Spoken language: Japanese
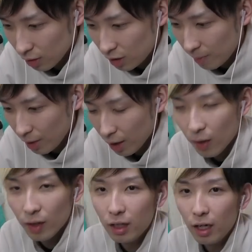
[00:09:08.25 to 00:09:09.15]
ジバニャン
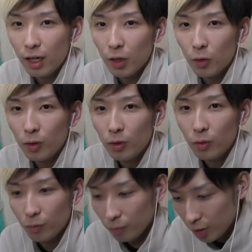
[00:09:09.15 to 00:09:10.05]
変わってないけど。
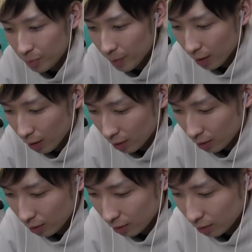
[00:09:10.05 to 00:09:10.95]
ウィスパーが。こ
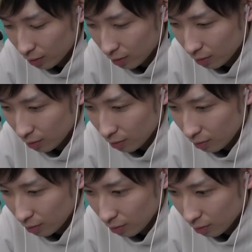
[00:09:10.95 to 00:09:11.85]
こはどこ
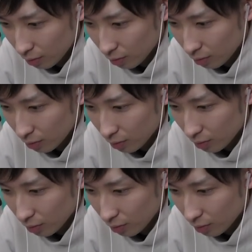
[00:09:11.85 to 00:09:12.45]
にゃん？